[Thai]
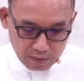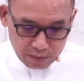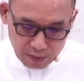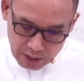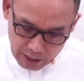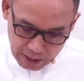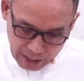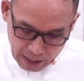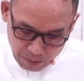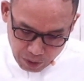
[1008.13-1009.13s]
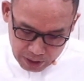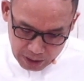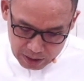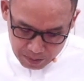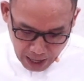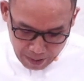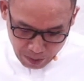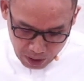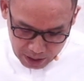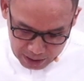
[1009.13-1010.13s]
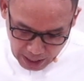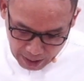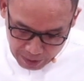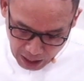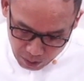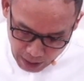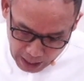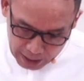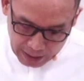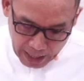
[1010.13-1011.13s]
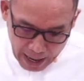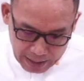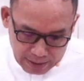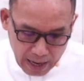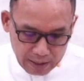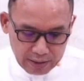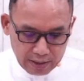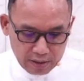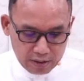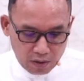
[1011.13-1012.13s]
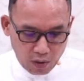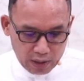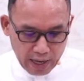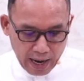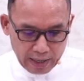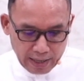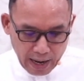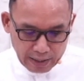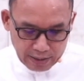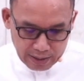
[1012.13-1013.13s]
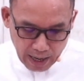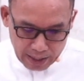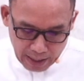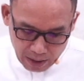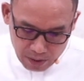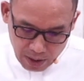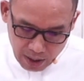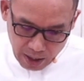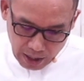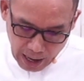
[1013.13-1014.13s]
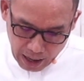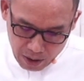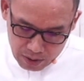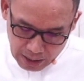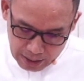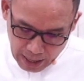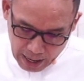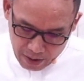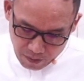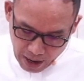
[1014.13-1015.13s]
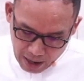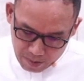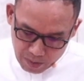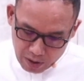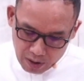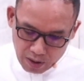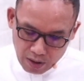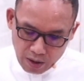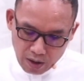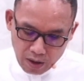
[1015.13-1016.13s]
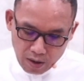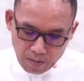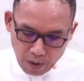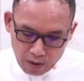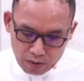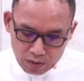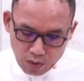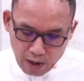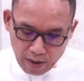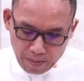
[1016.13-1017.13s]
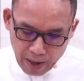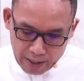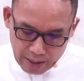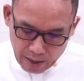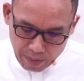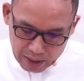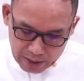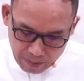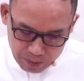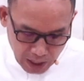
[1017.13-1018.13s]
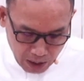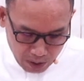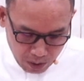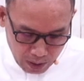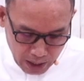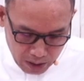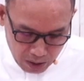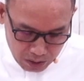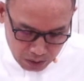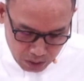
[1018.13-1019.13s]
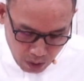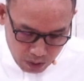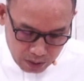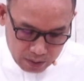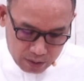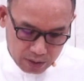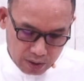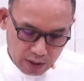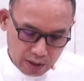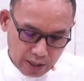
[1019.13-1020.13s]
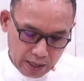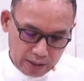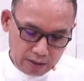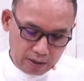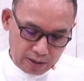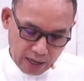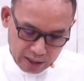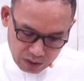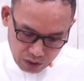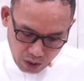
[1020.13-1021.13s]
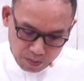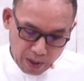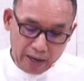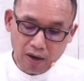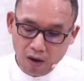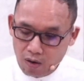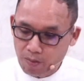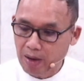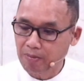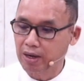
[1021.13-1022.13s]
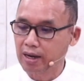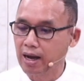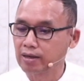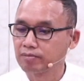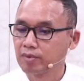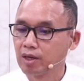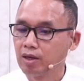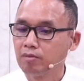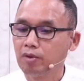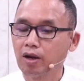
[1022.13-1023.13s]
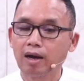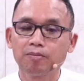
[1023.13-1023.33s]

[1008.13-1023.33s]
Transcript: กิจการบทที่13ข้อที่3กล่าวว่าหลังจากที่ถืออดอาหารและอธิษฐานแล้วเขาทั้งหลายวางมือบนตัวบารนาบัตกับซาโลแล้วก็ส่งท่านทั้งสองไปออกไปประกาศพี่น้องครับในเวลา